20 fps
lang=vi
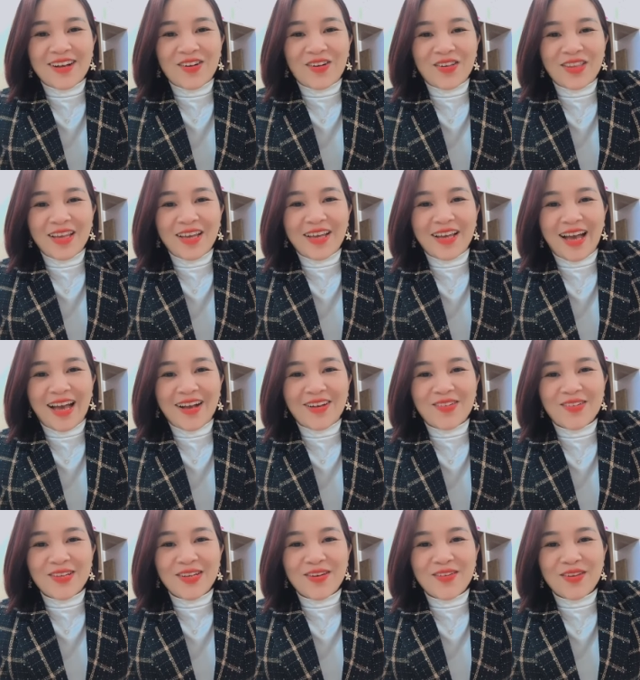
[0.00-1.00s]
có thể ai
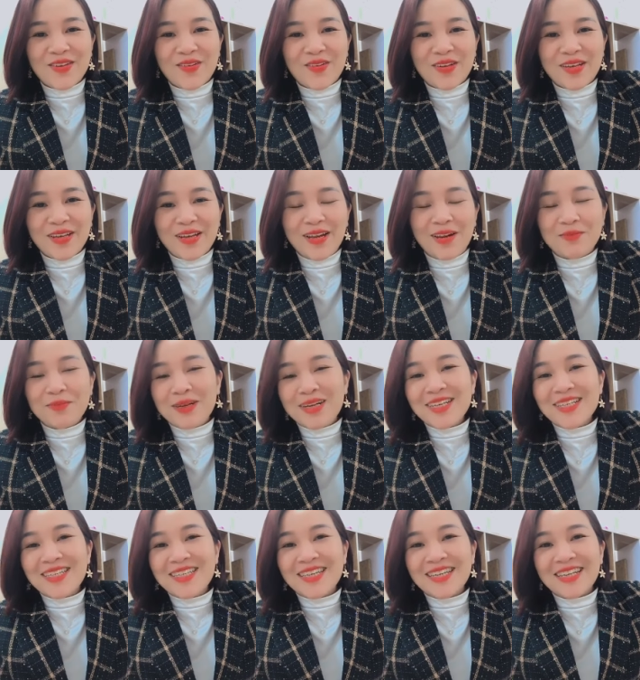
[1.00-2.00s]
có nhiều thì có khi là
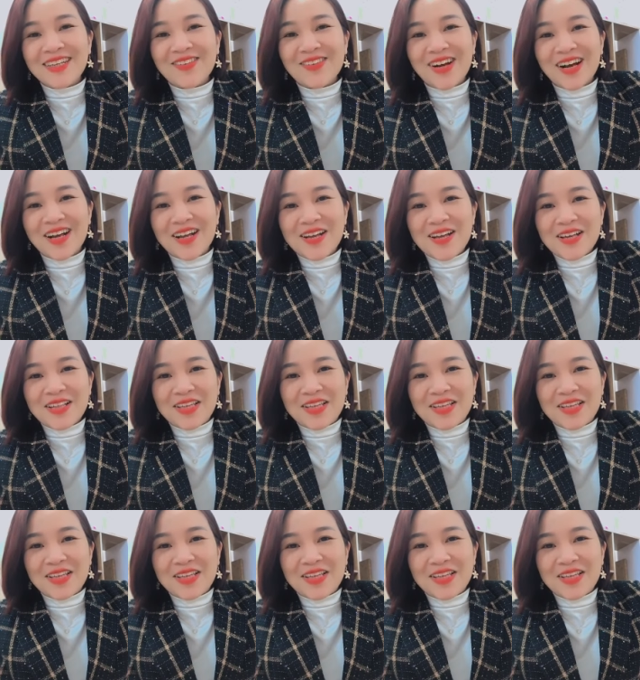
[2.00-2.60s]
mấy chỉ, đúng không ạ?